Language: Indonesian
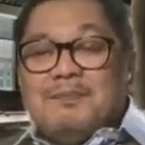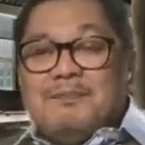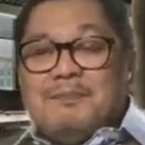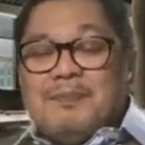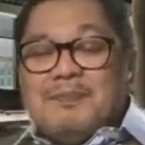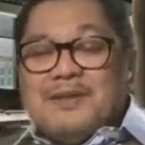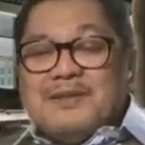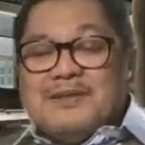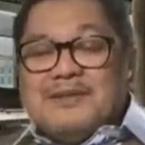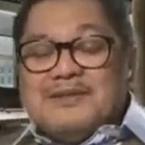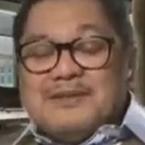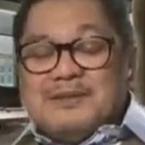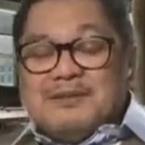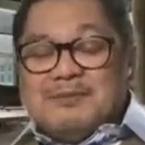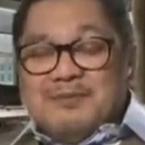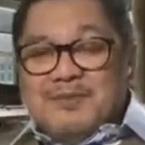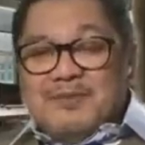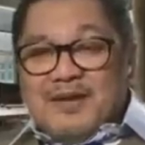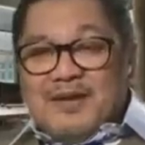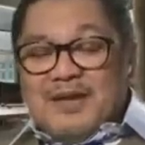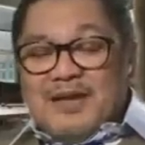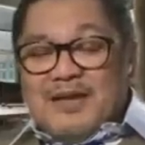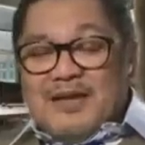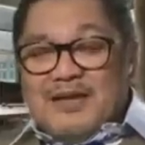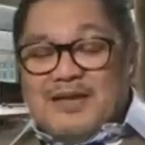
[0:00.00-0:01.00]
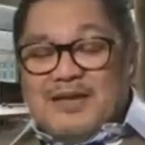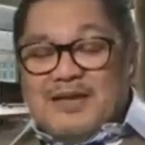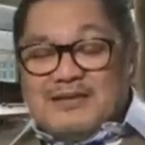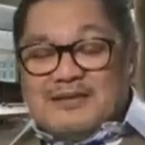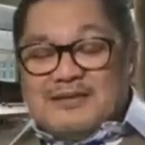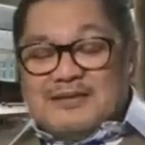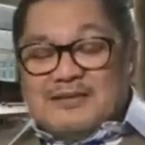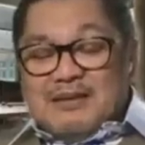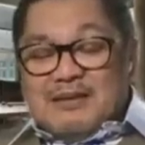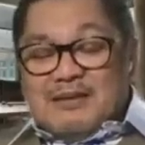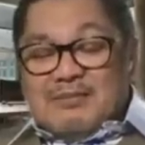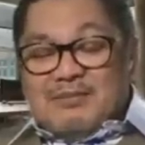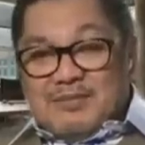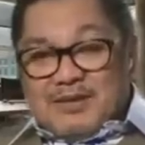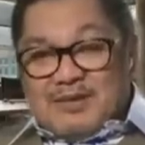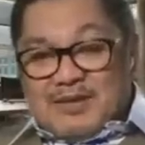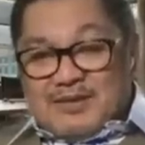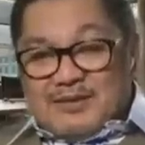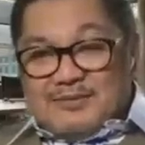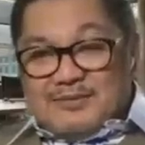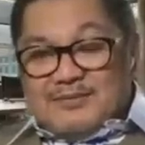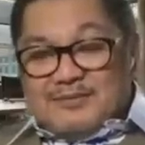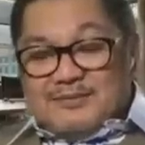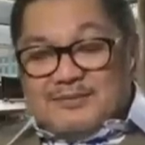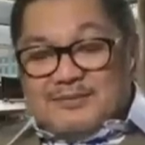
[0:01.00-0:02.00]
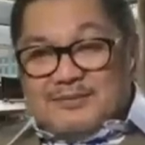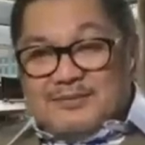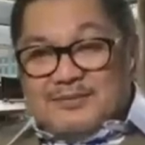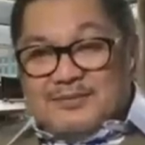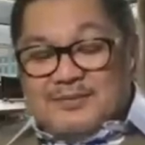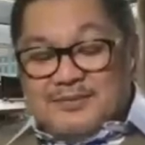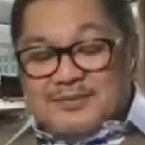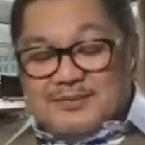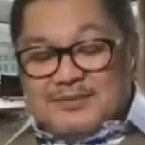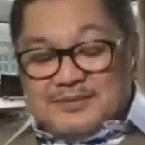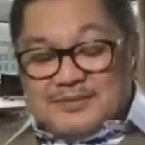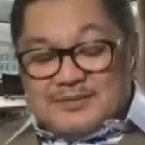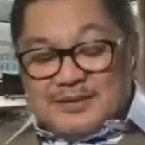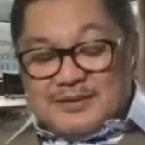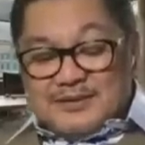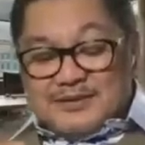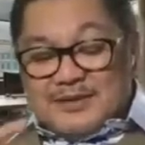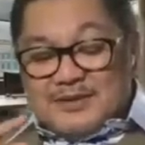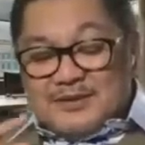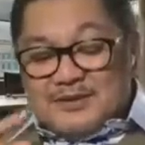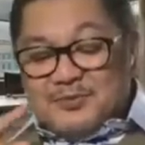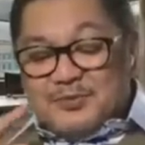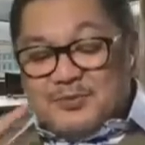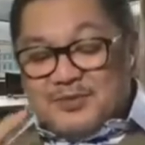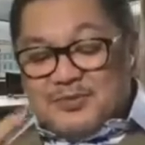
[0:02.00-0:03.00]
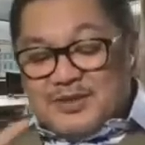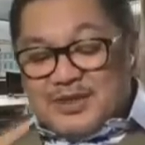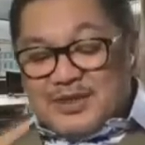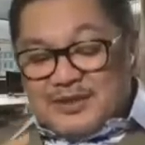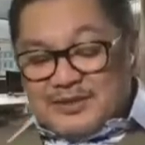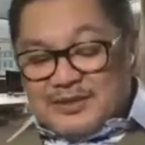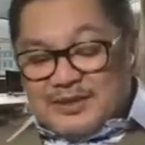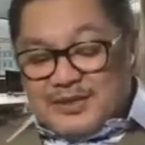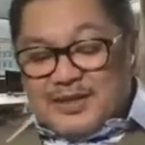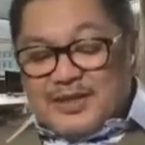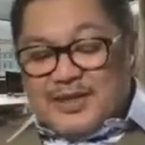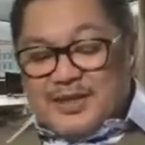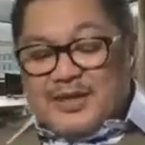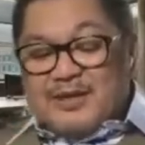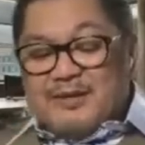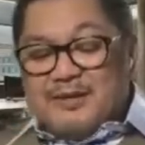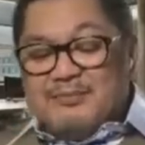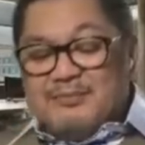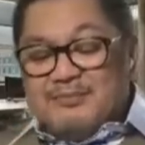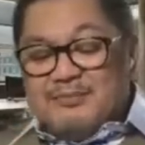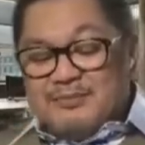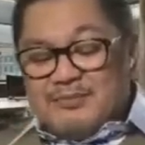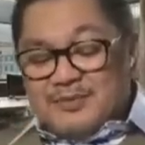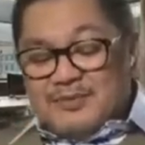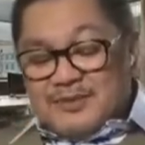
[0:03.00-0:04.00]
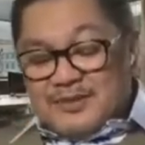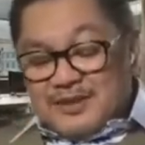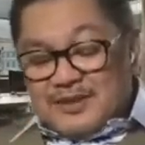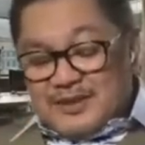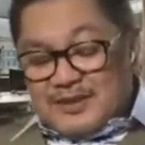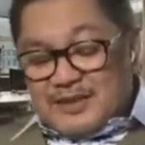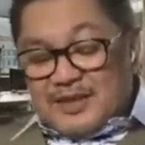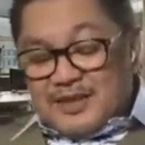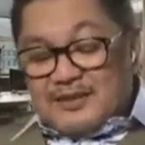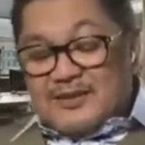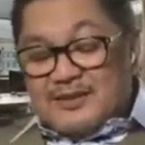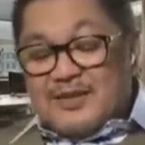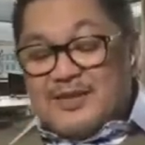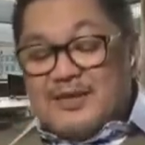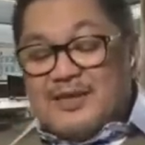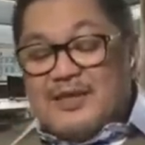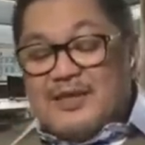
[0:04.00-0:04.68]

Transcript: Prinsipnya adalah sama. Saya sebutkan 3M, 3T,